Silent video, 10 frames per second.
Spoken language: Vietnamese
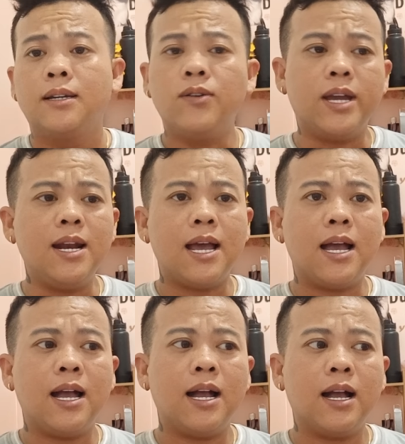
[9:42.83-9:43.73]
có nghĩa
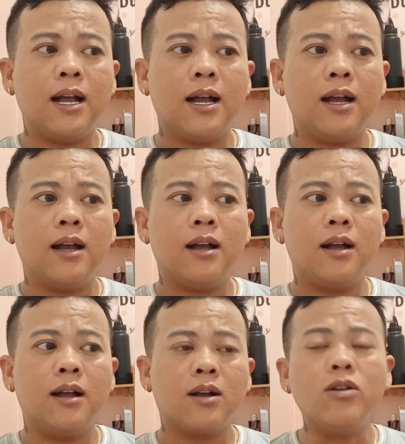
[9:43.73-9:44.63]
là
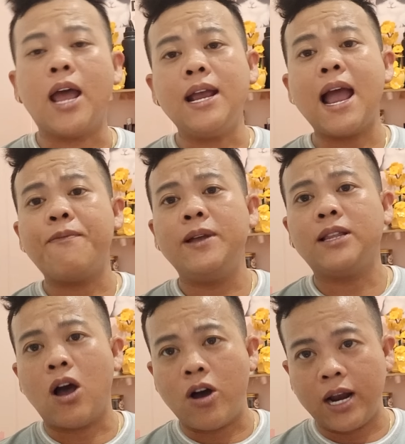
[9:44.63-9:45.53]
có thể ra phiên
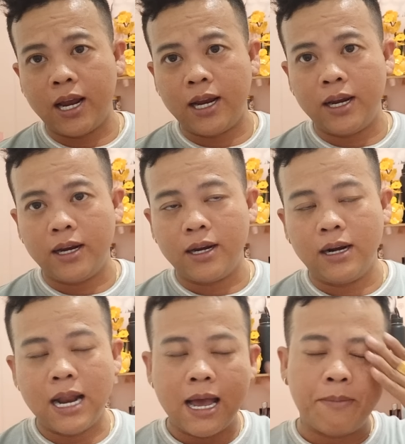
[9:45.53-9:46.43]
tòa này
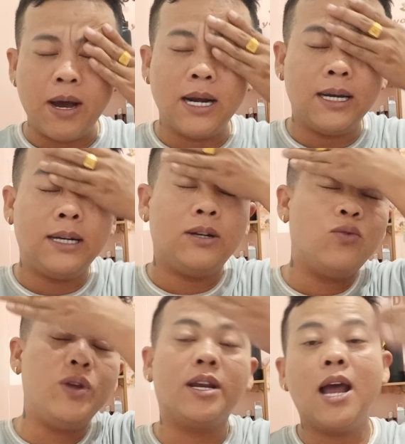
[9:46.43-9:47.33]
là bên
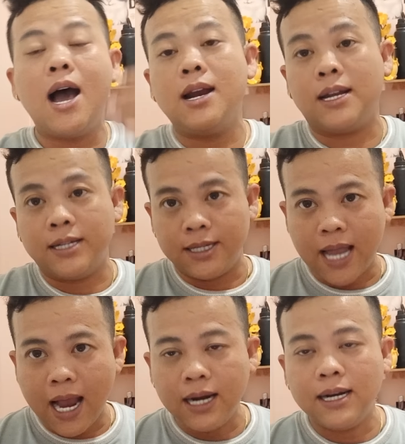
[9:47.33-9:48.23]
nguyên đơn là người
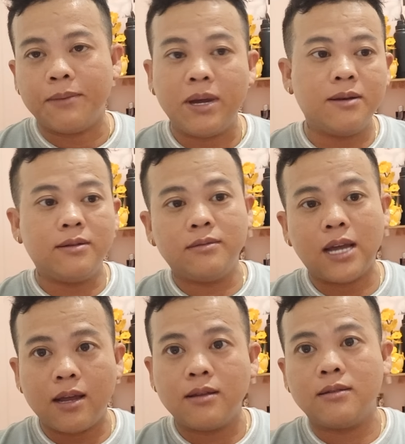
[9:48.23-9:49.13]
thắng là bên
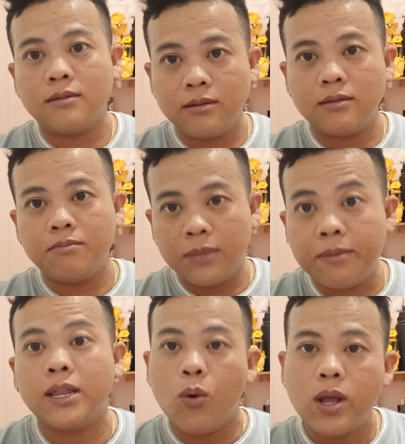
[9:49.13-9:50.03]
lê
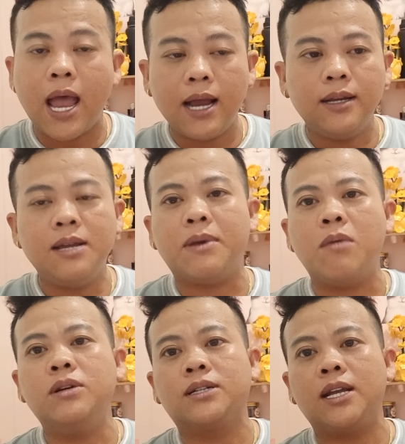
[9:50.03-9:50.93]
minh tụ thắng nhưng mà
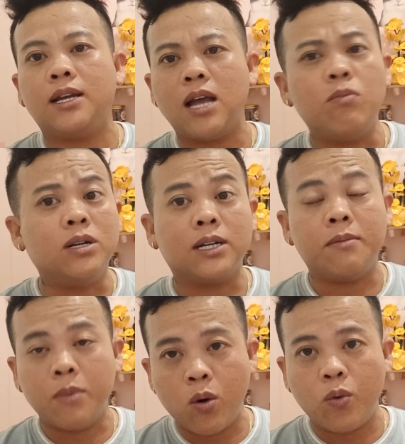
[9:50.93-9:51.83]
không được thì không được
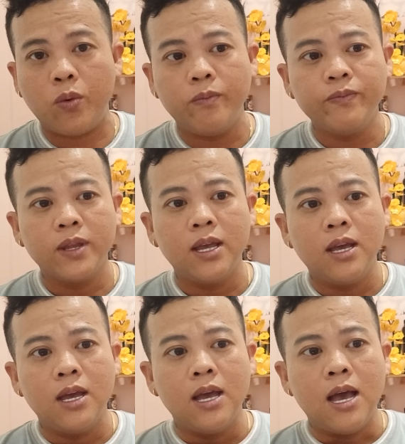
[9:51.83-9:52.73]
đền bù
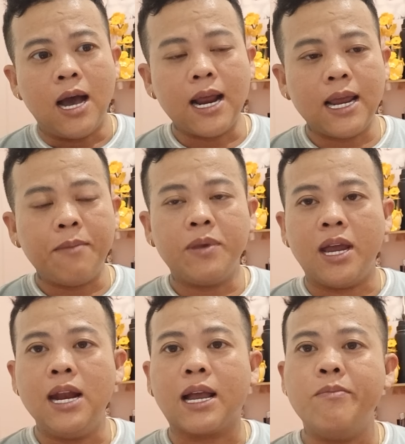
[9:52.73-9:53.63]
ở đây em
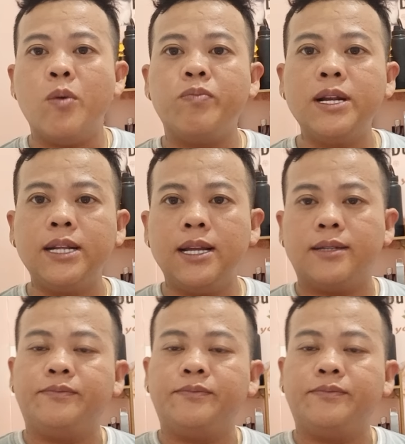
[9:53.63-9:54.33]
nghĩ là cái mục đích á,